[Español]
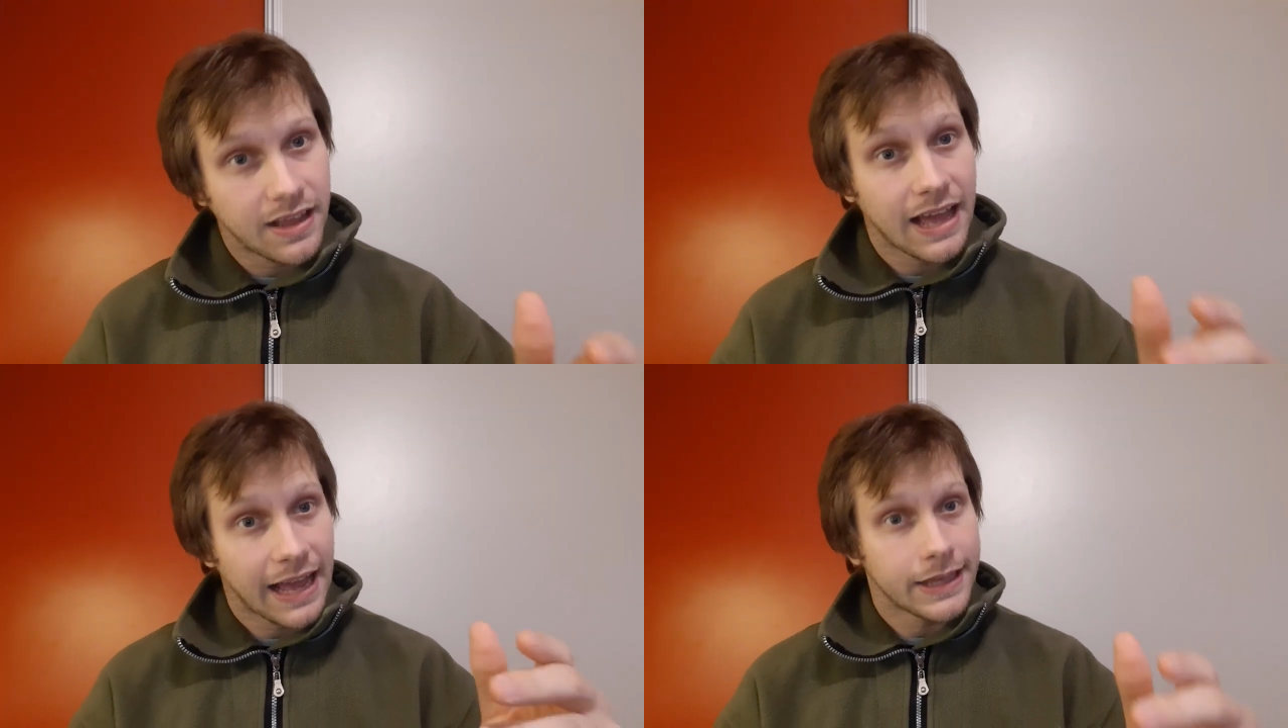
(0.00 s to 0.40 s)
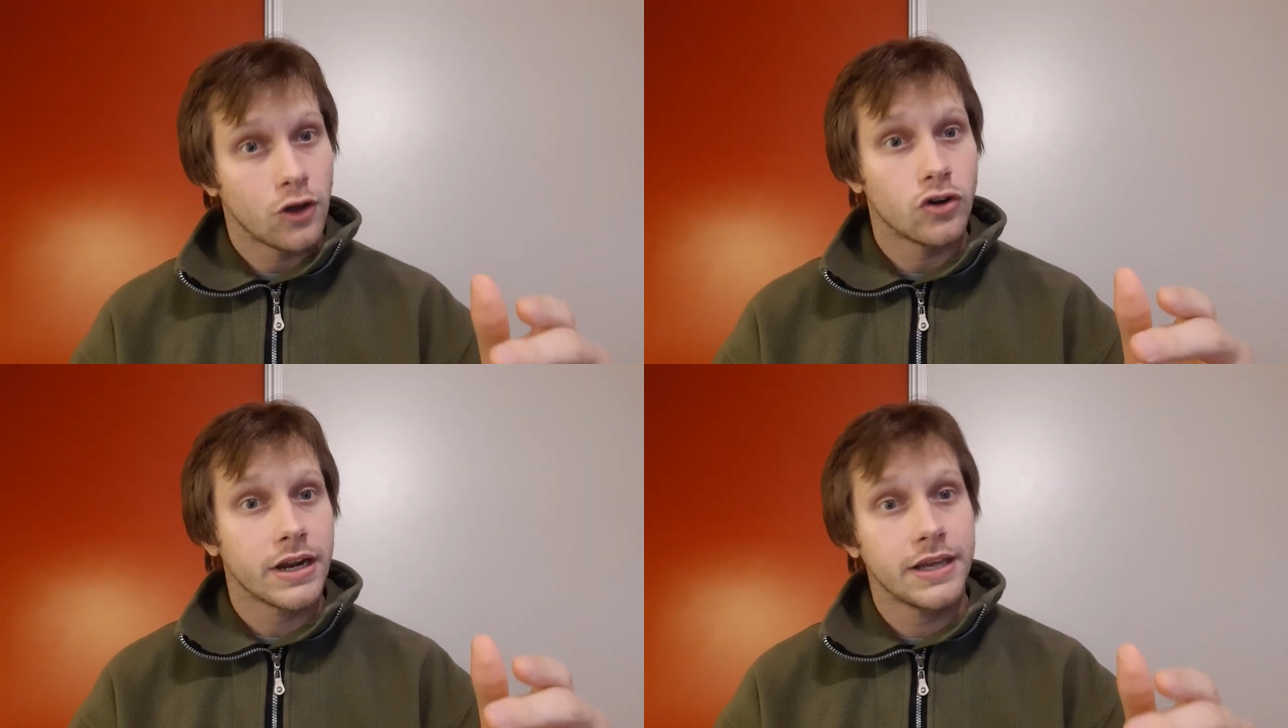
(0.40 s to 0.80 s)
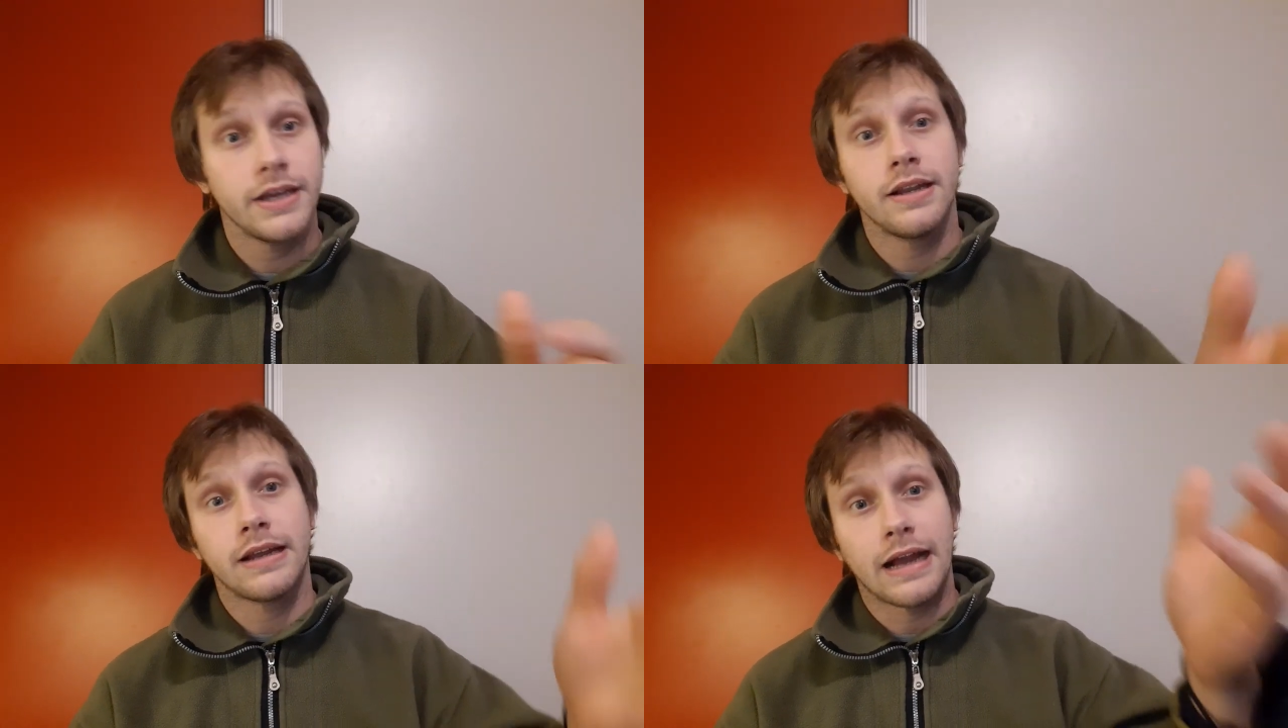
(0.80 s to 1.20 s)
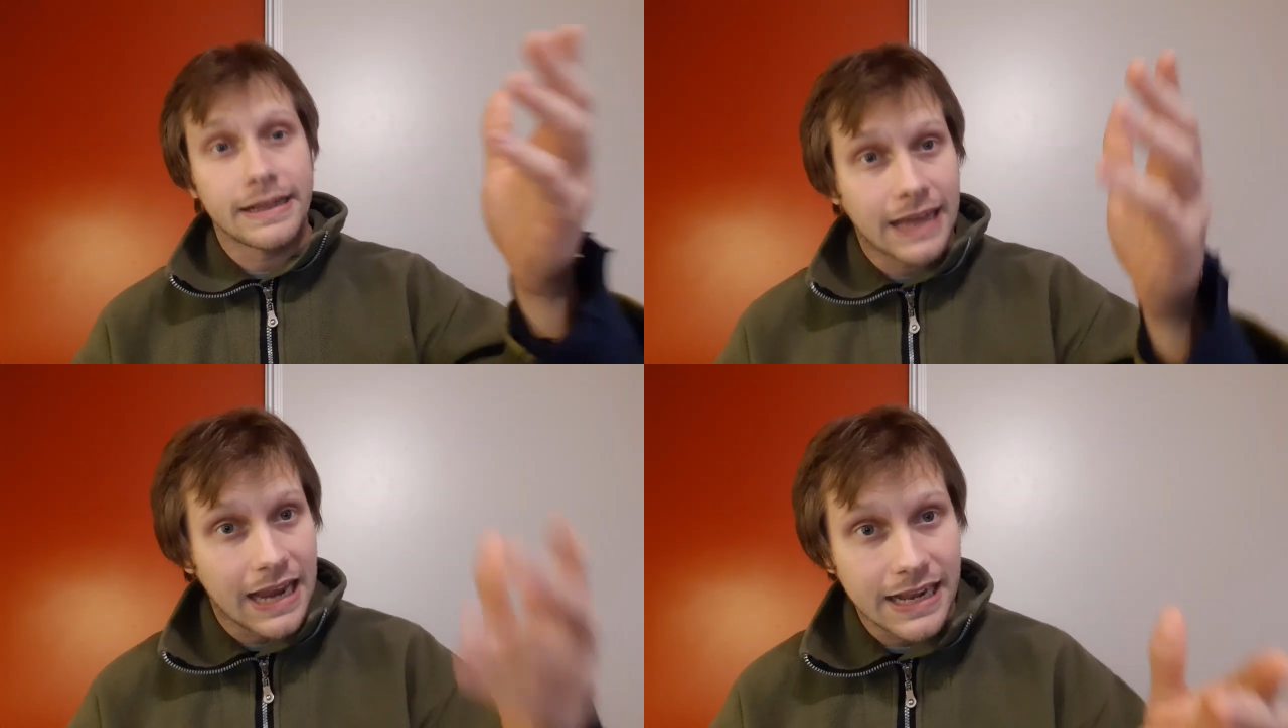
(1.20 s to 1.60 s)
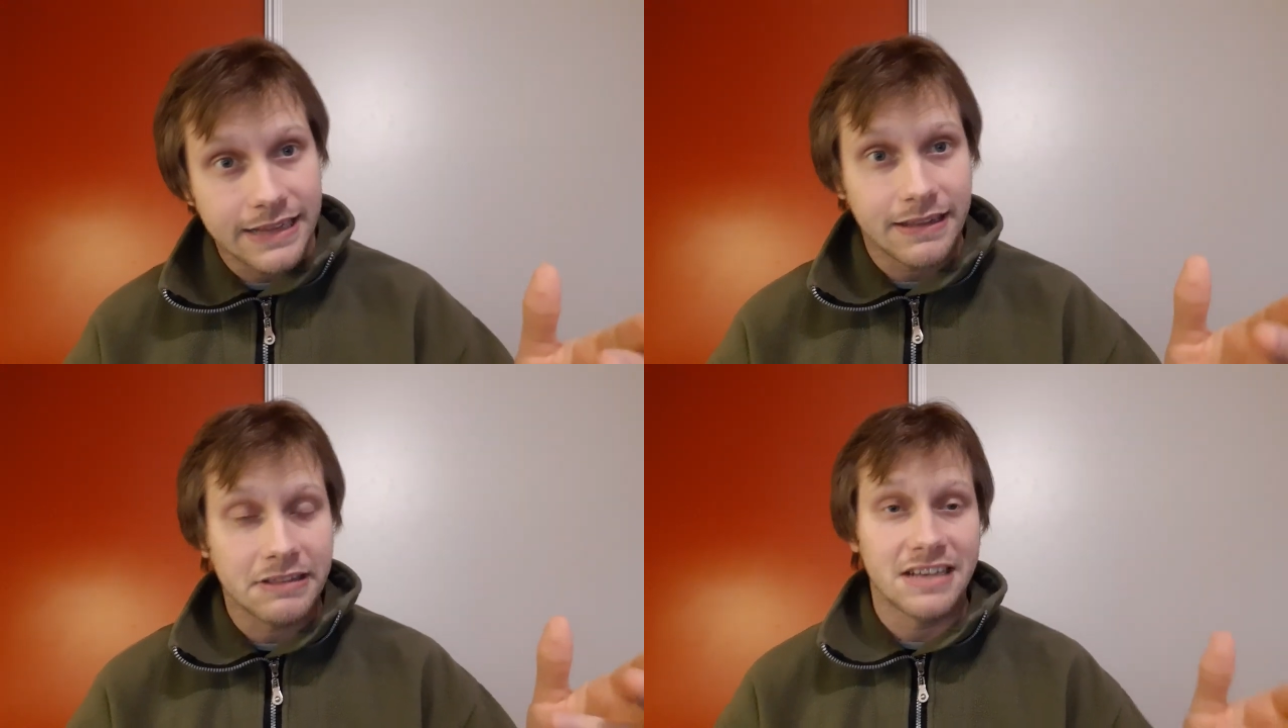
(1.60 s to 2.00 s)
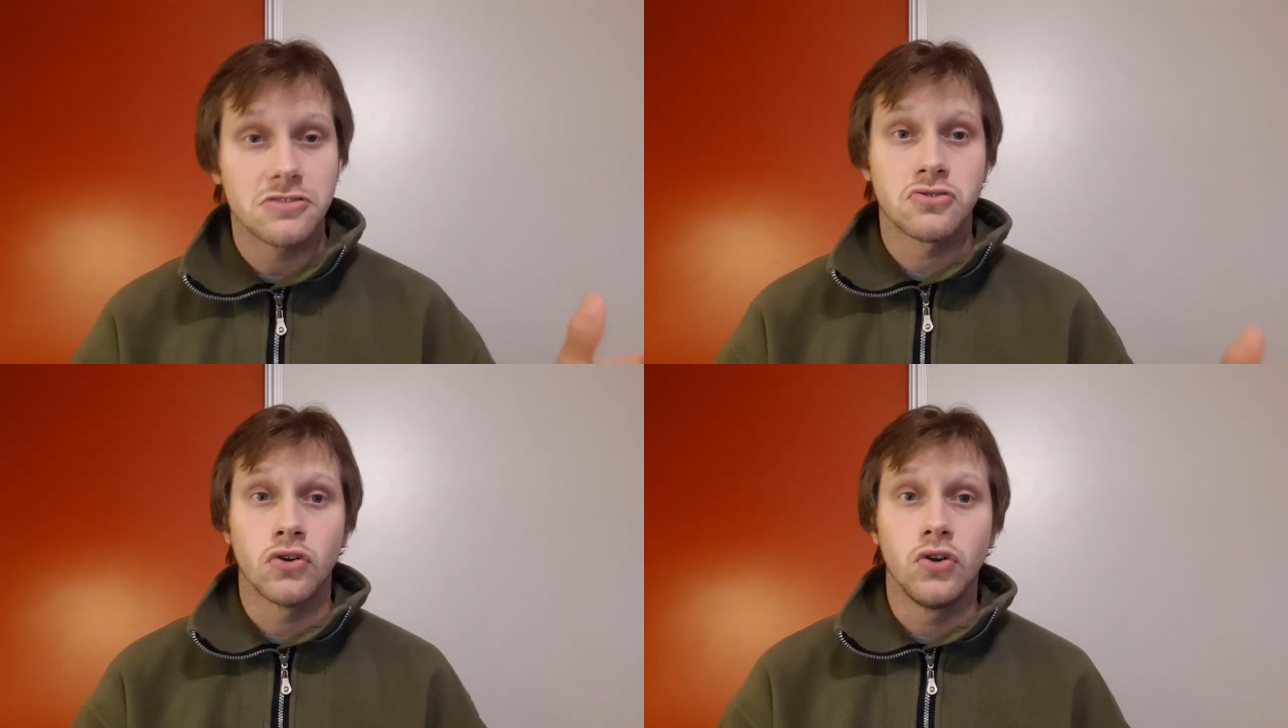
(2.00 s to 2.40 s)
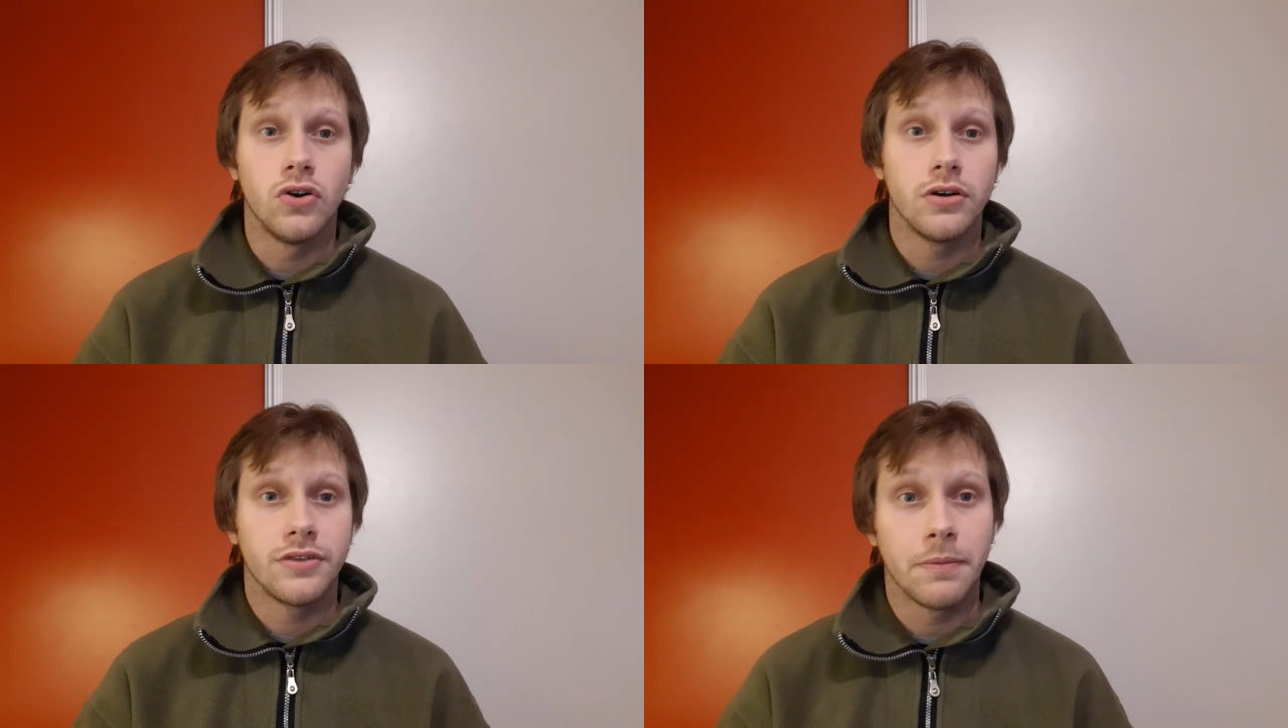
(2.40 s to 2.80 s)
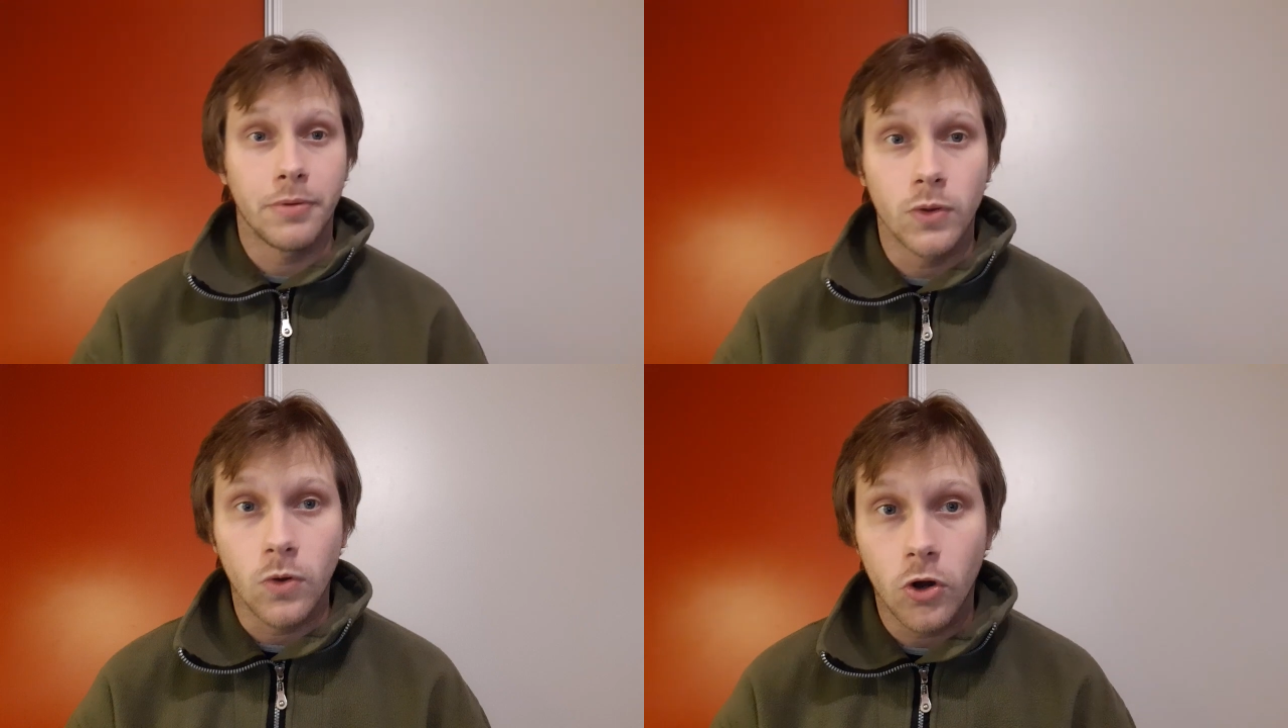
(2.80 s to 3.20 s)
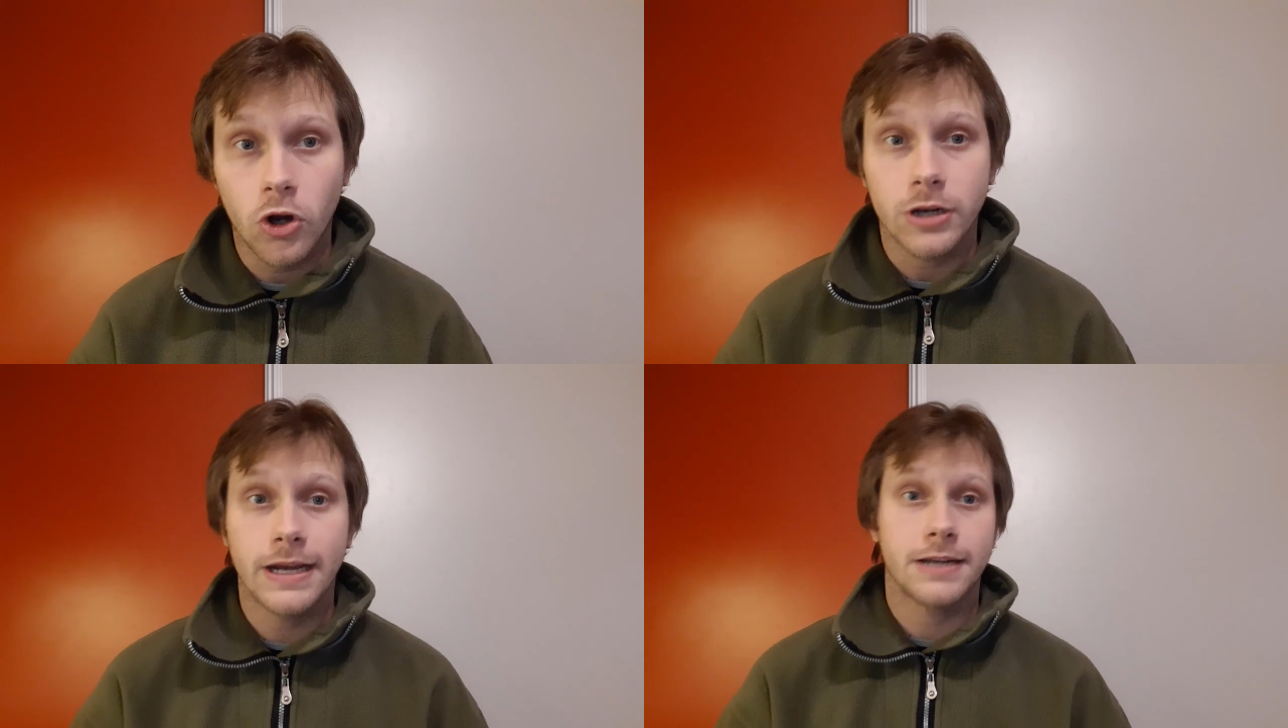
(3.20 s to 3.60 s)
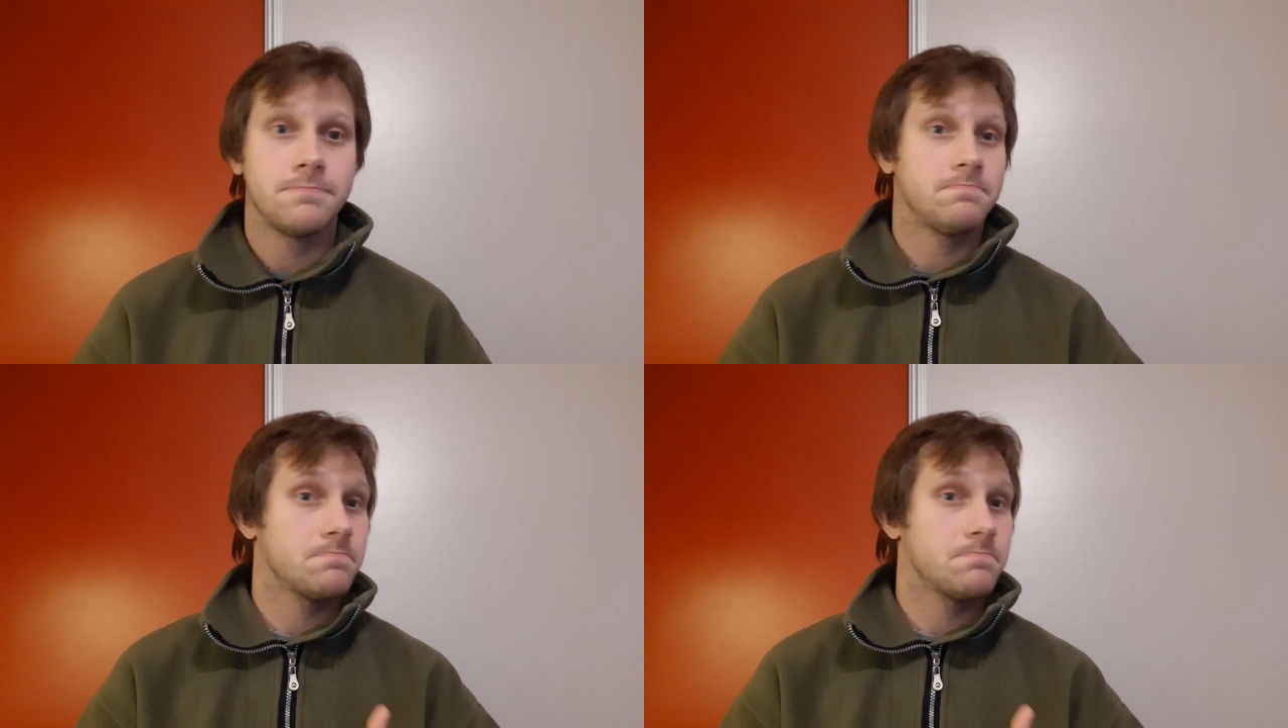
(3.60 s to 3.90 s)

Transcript: que hay que corregir, que Catalán entre tan solo después de un córner,